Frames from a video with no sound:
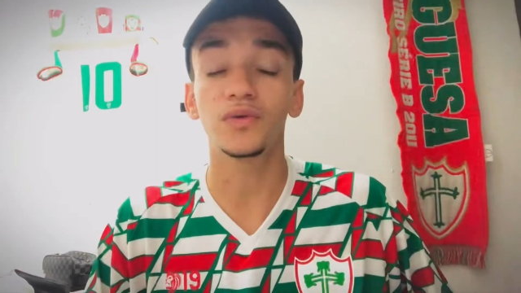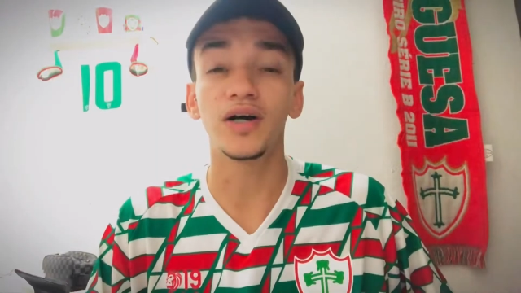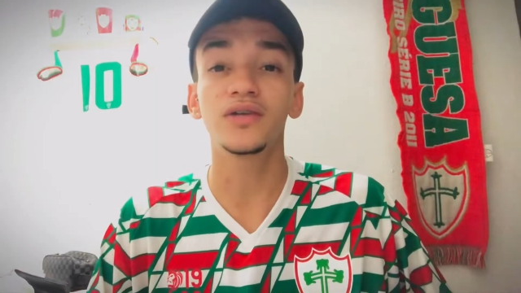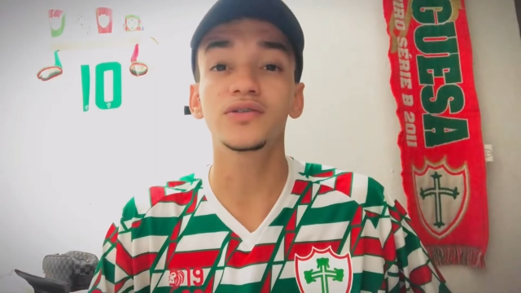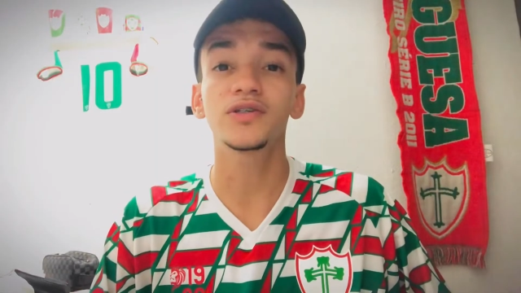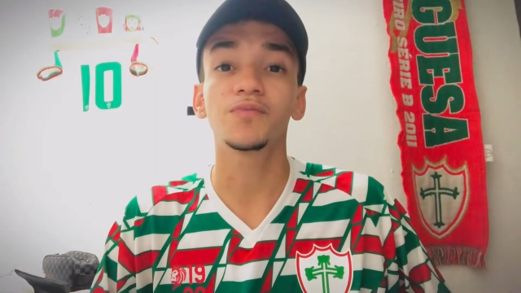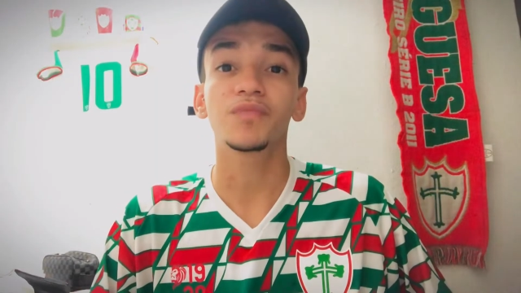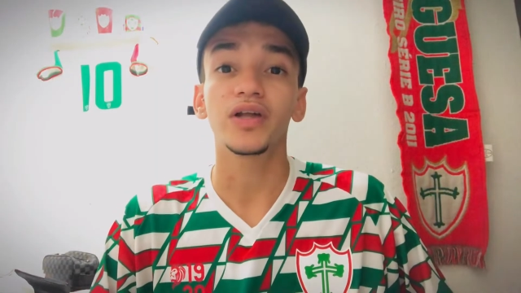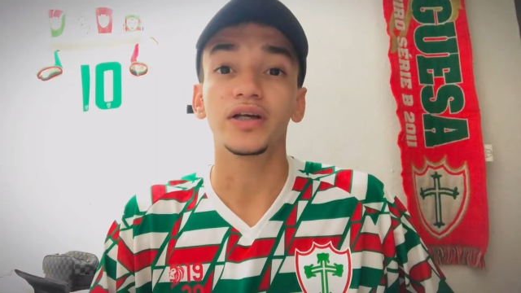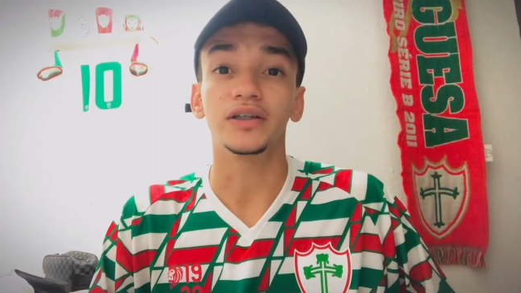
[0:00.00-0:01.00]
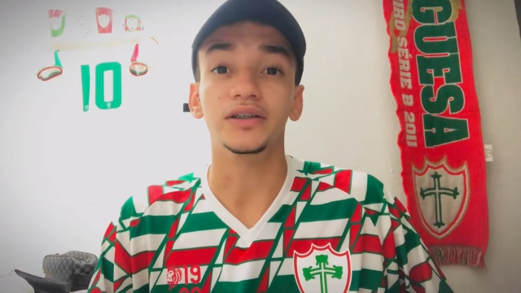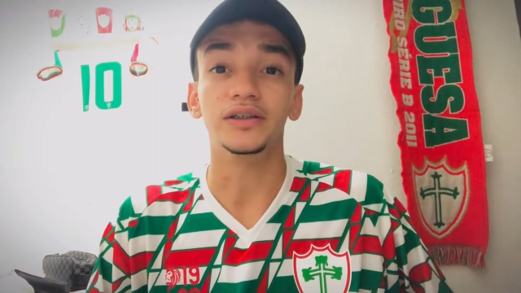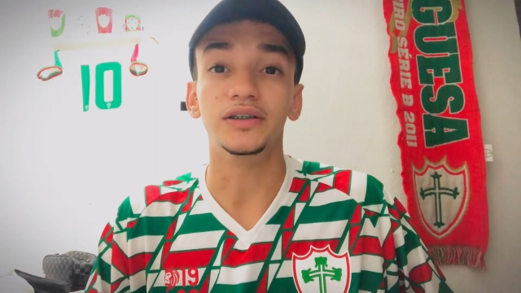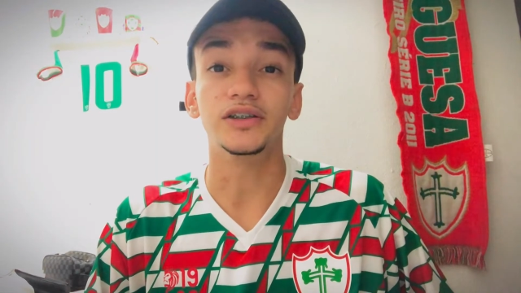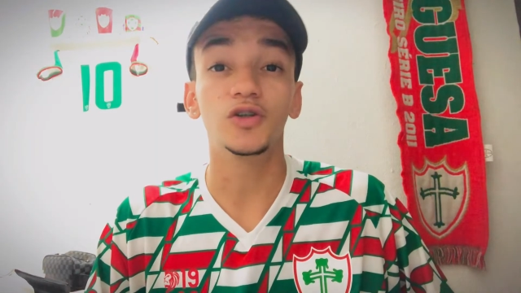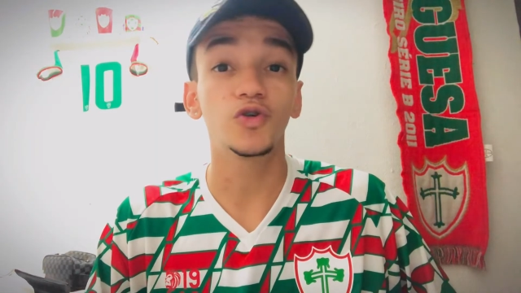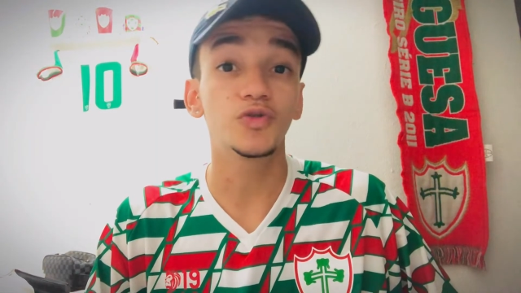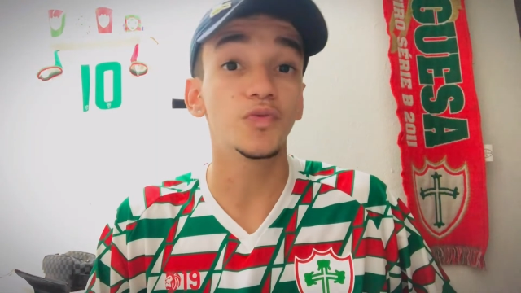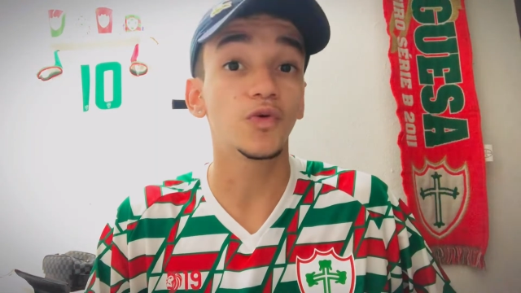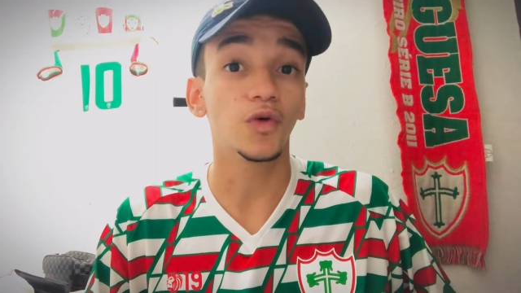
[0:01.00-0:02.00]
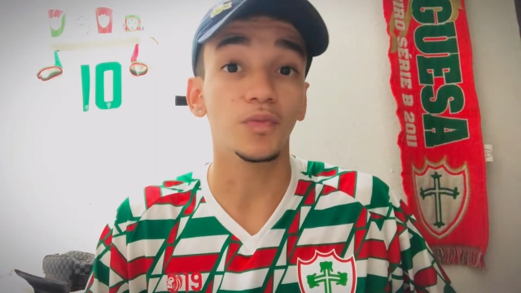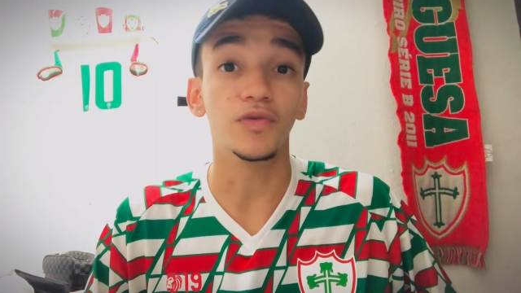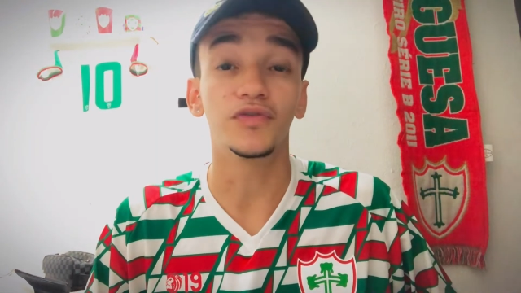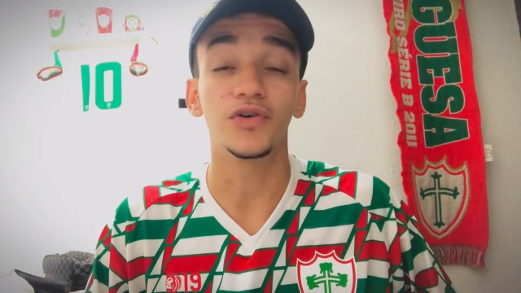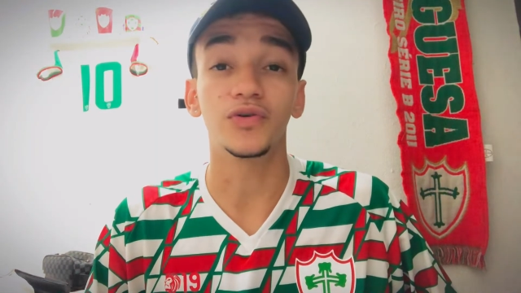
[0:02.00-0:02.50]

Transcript: anos e seu último clube foi